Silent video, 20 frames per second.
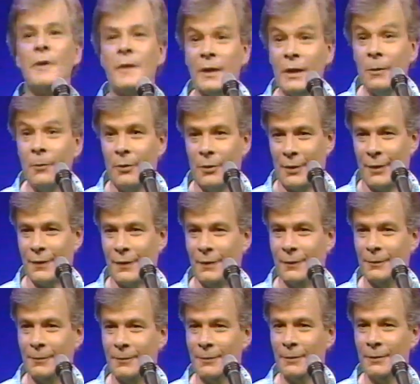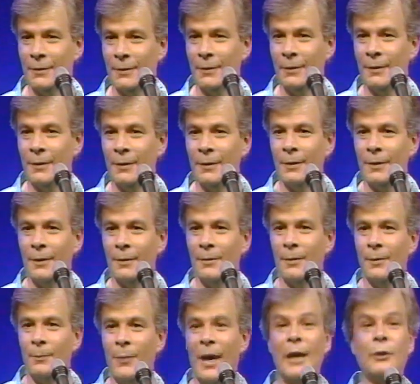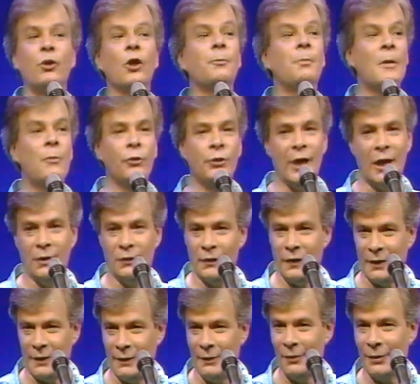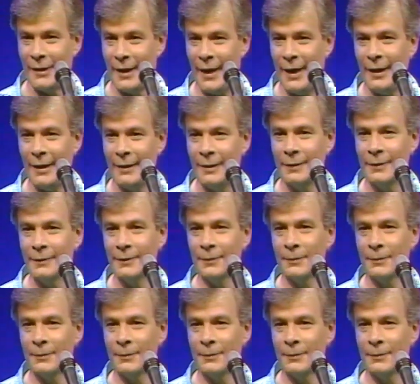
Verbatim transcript: la petite épicerie, voilà, ça. avec toutes mes bouteilles vides, OK?